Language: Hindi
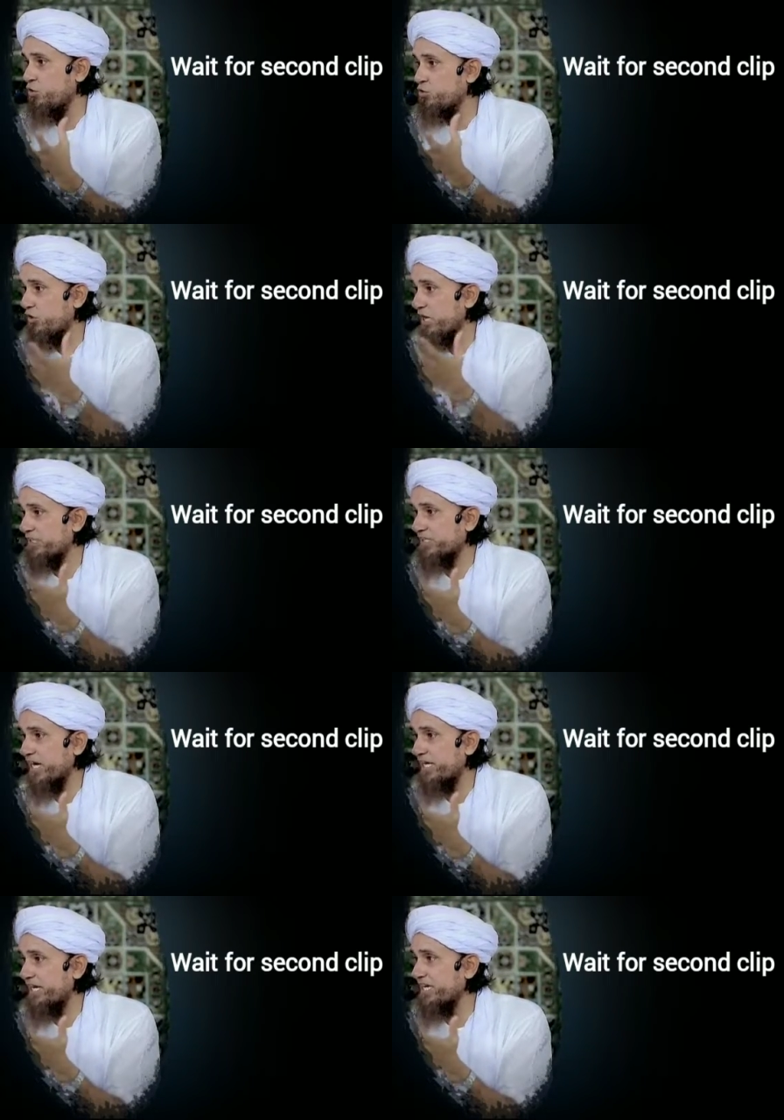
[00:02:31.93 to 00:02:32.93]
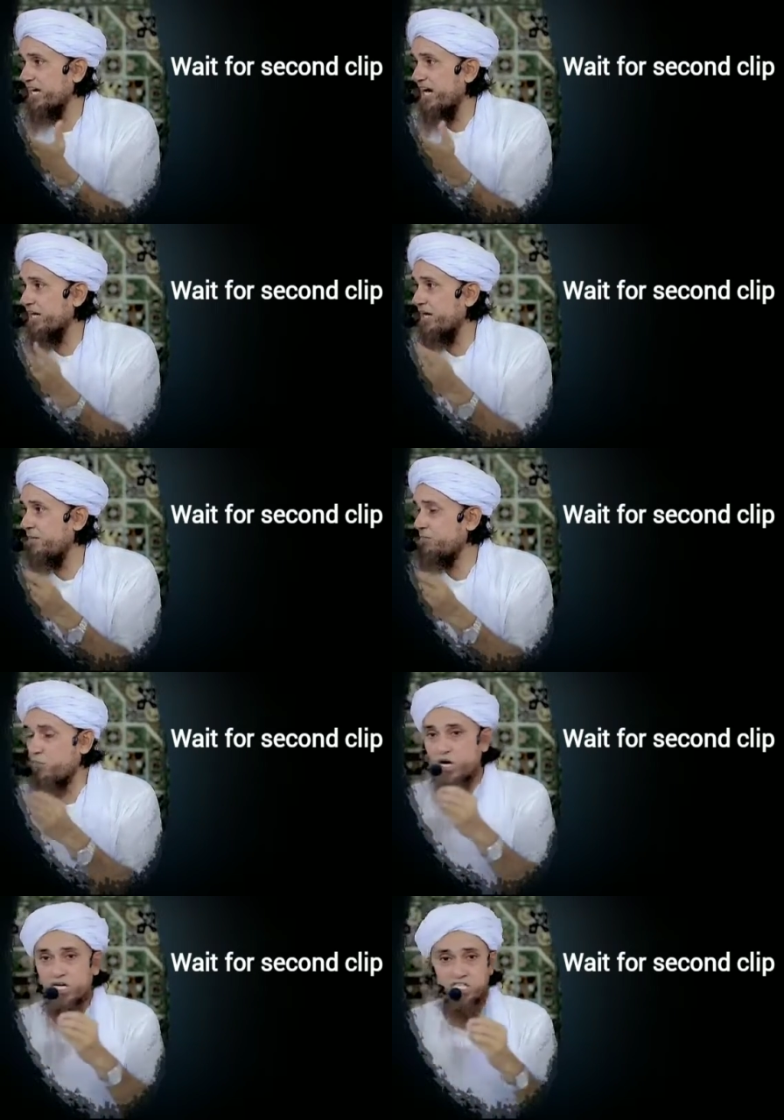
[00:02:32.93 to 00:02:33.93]
उन्होंने बताया कि यार हम
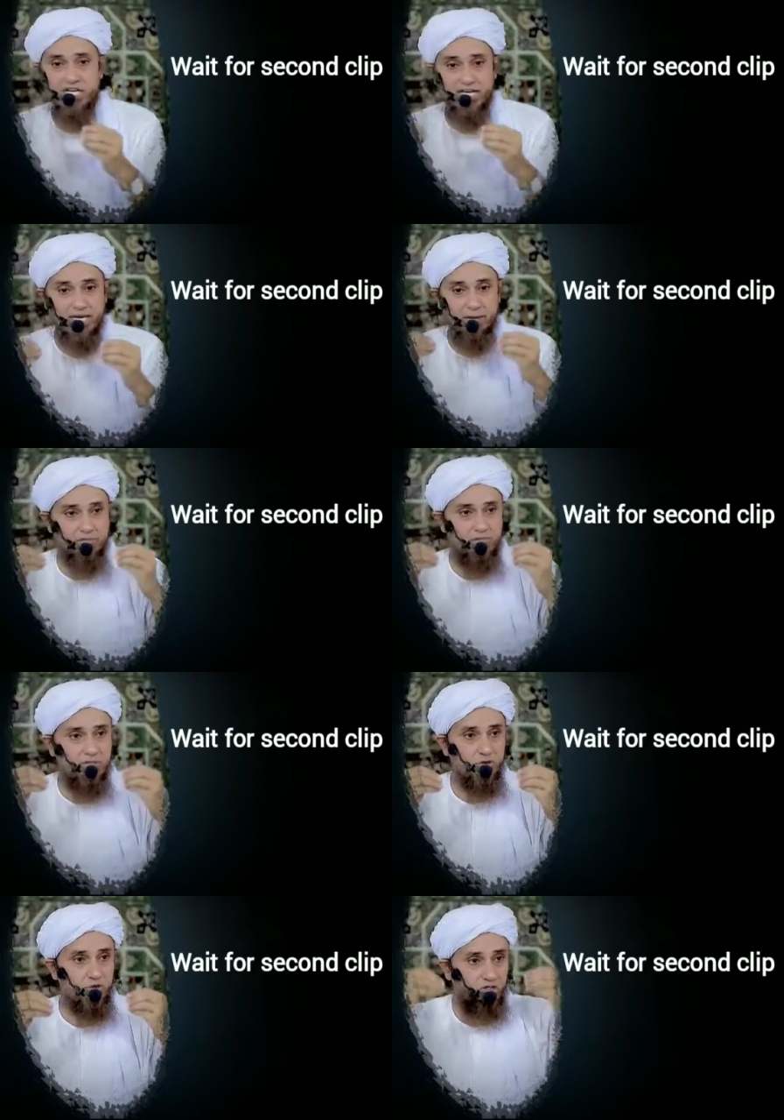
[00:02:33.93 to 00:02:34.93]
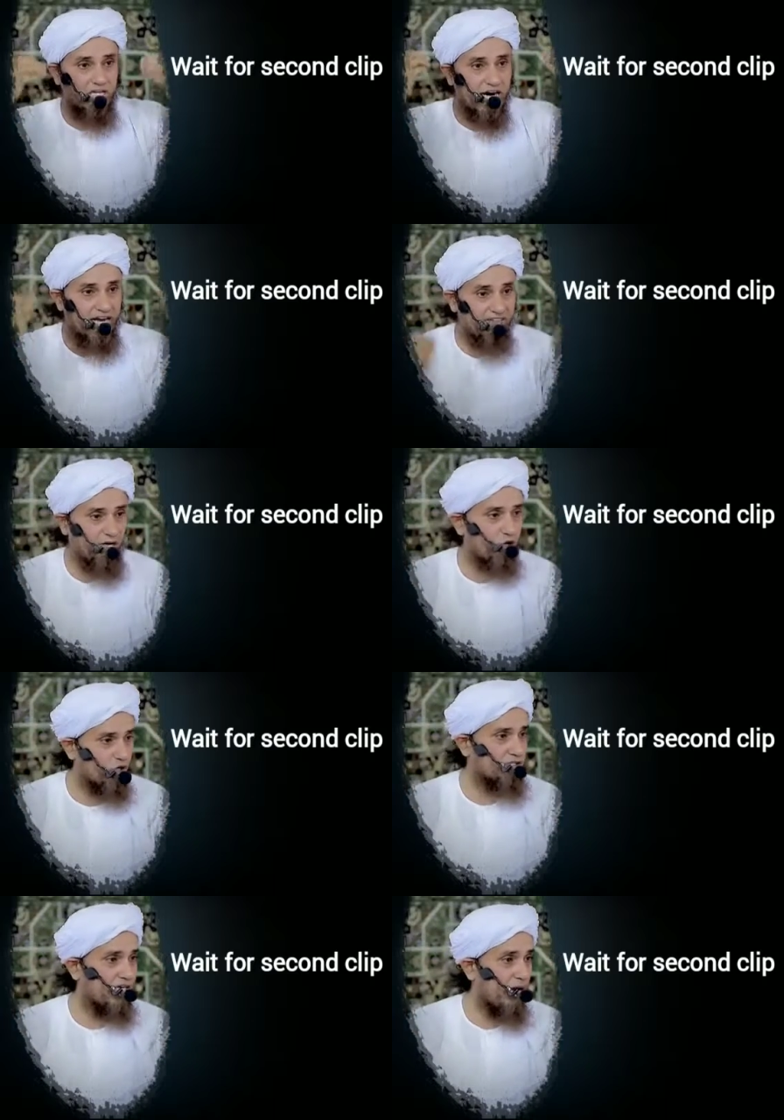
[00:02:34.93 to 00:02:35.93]
माशरे के धुतकारे हुए
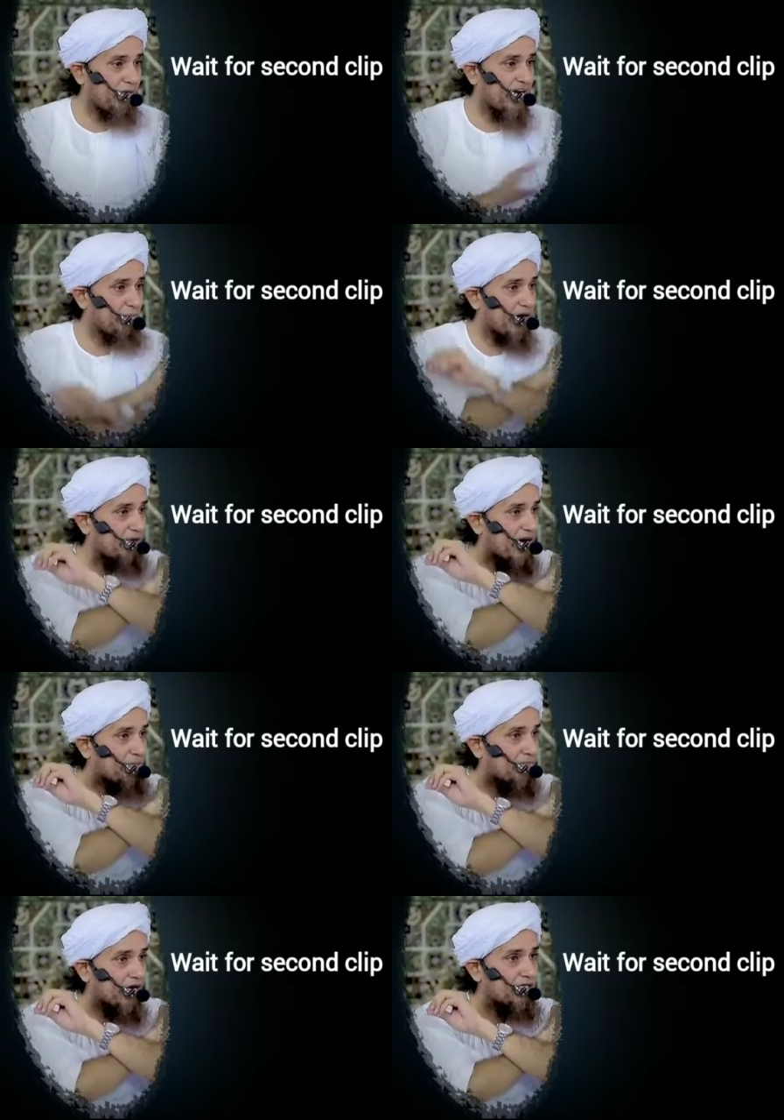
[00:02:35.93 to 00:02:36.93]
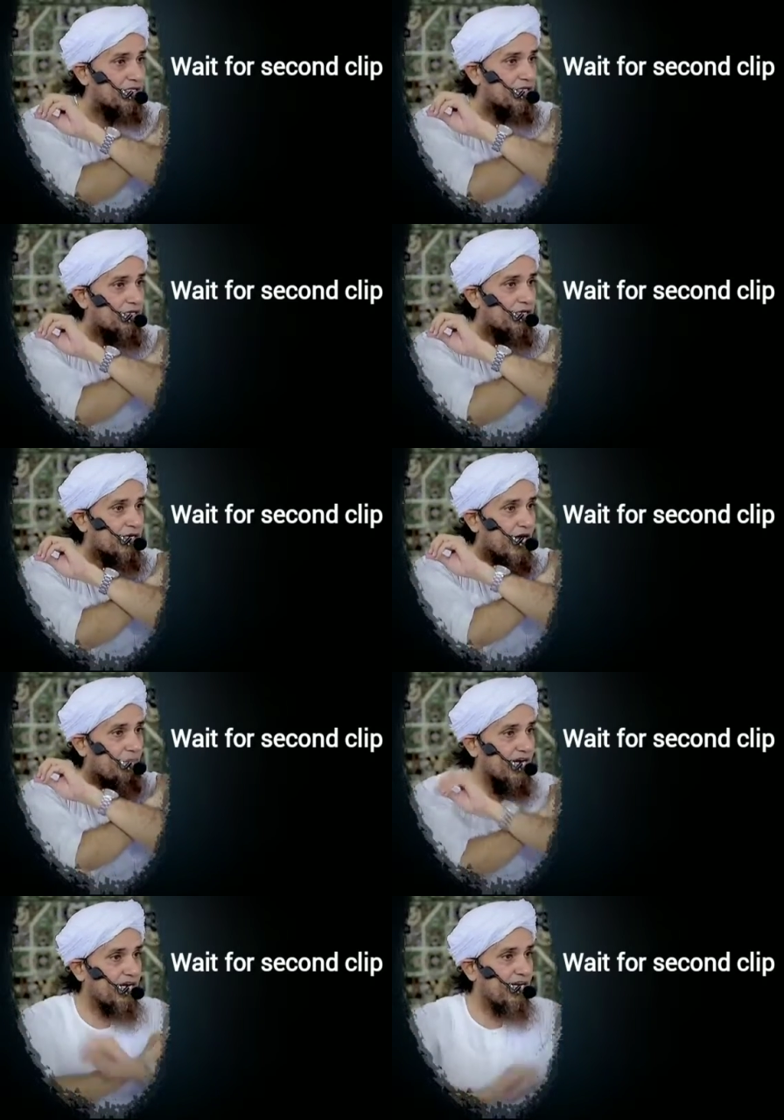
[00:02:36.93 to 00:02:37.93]
लोग थे हमारे माँ बाप ने
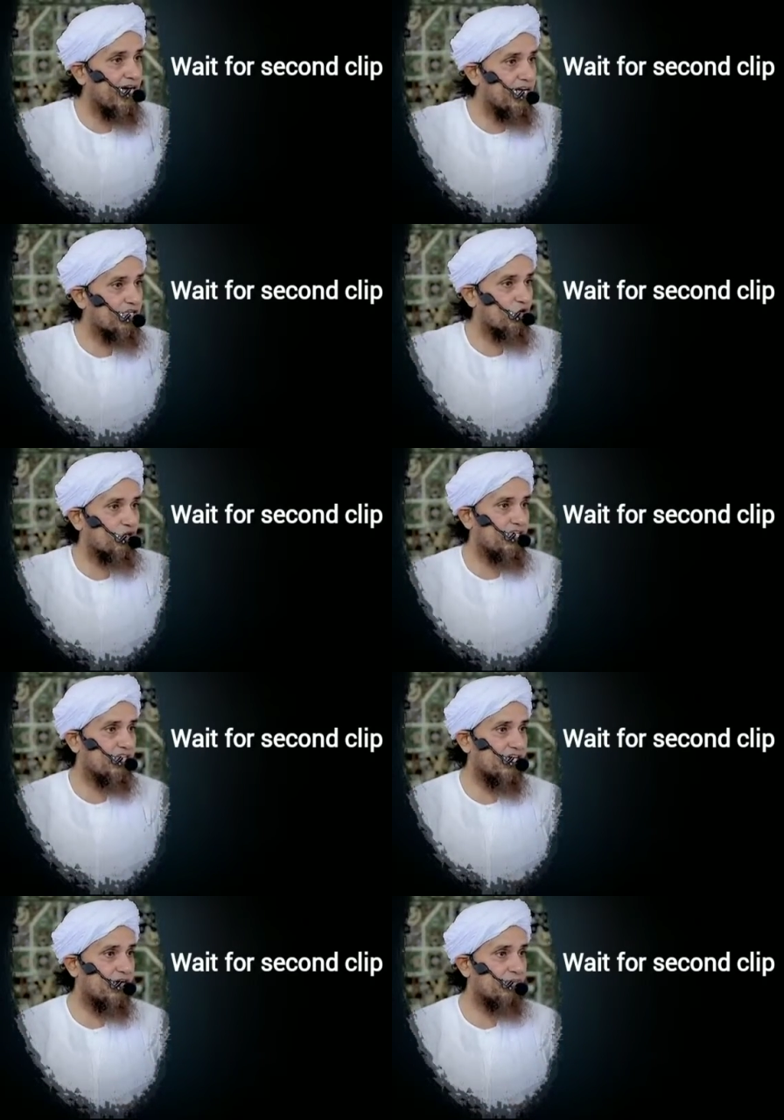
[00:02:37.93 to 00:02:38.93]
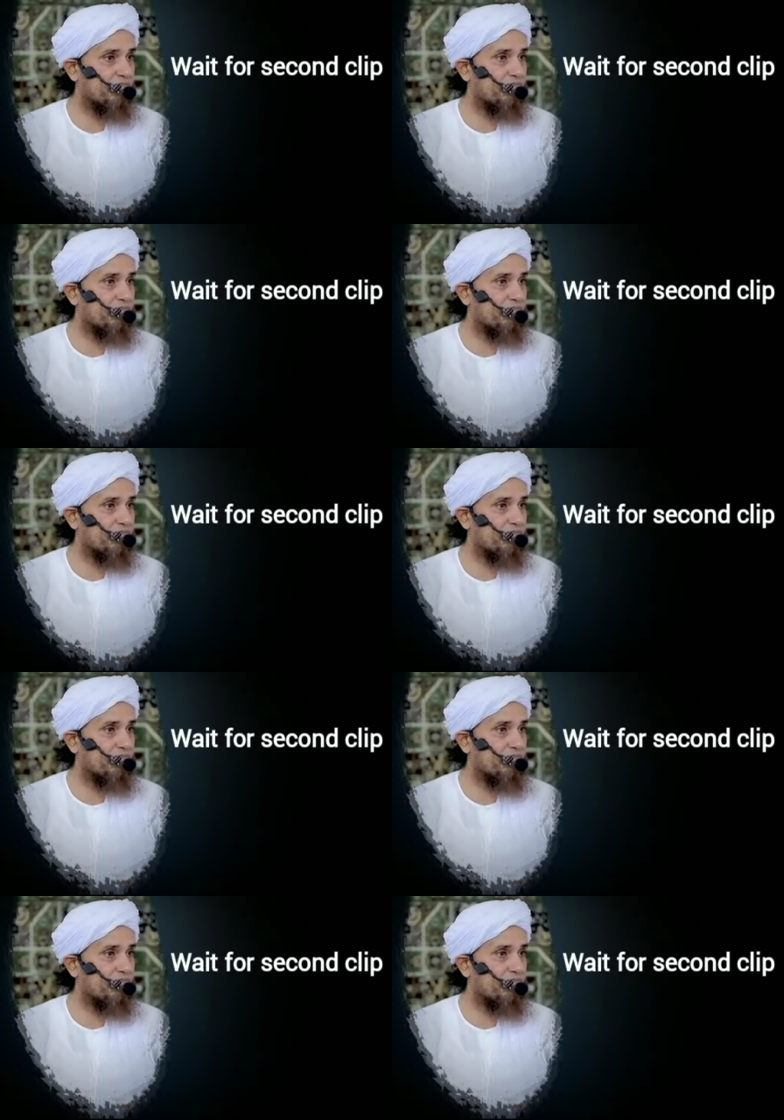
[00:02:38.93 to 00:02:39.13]
हमें गले लगाना छोड़ दिया था